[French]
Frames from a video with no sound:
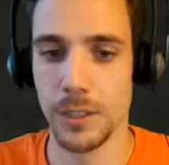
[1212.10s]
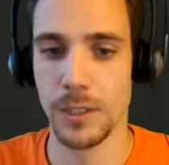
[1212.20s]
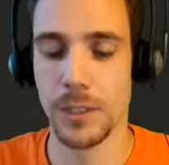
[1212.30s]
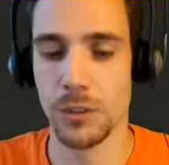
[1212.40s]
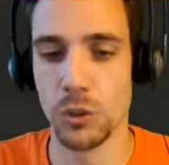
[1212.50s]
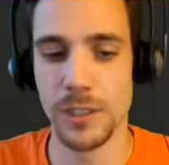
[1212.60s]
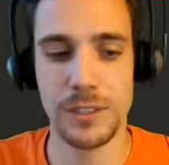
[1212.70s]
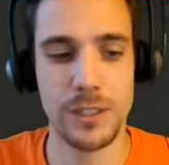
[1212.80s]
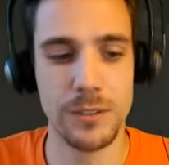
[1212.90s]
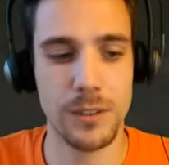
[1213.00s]

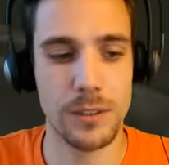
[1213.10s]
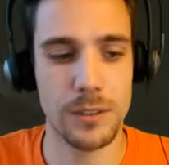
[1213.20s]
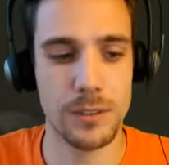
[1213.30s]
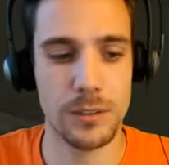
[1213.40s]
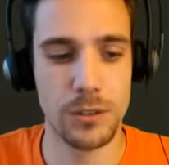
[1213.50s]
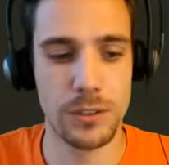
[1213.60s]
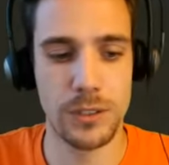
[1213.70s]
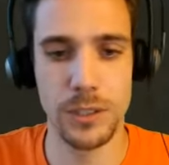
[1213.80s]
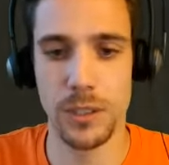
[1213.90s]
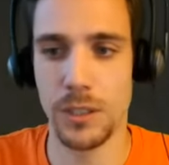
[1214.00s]
Tentative de
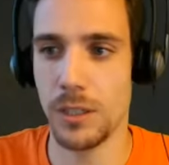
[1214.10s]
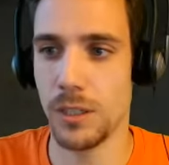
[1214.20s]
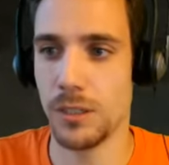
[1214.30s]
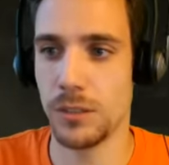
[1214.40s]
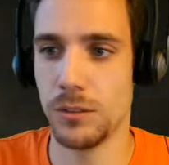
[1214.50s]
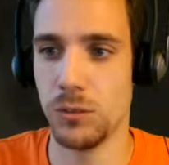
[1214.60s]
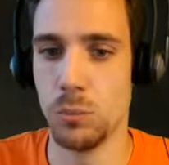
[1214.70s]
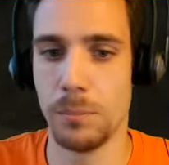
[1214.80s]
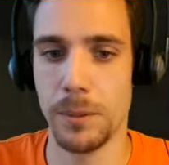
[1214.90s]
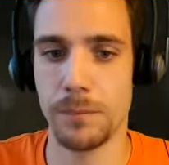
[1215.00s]
style. Moi,
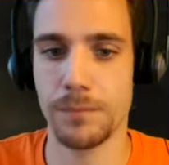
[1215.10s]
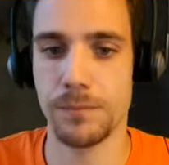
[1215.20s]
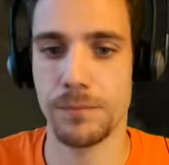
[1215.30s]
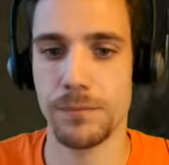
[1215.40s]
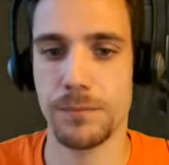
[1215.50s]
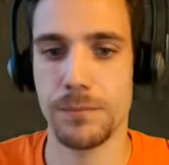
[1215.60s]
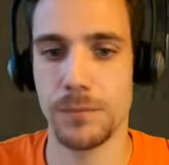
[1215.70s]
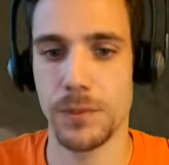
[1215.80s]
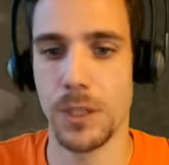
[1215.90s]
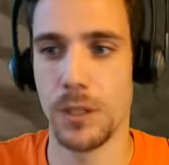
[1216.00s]
je t'ai vu motivé là
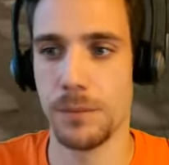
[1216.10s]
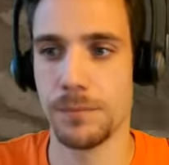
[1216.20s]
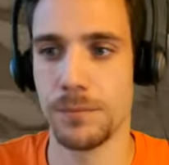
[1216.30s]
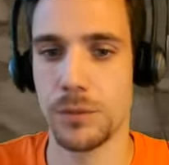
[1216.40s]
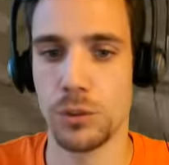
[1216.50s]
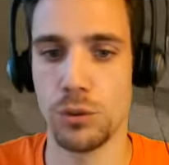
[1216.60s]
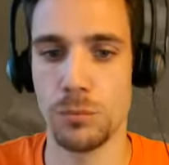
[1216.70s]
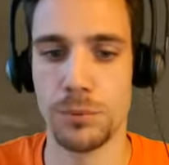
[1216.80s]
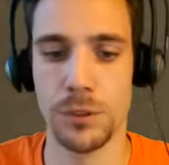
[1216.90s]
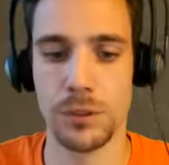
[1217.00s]
Ouais, j'ai jump in.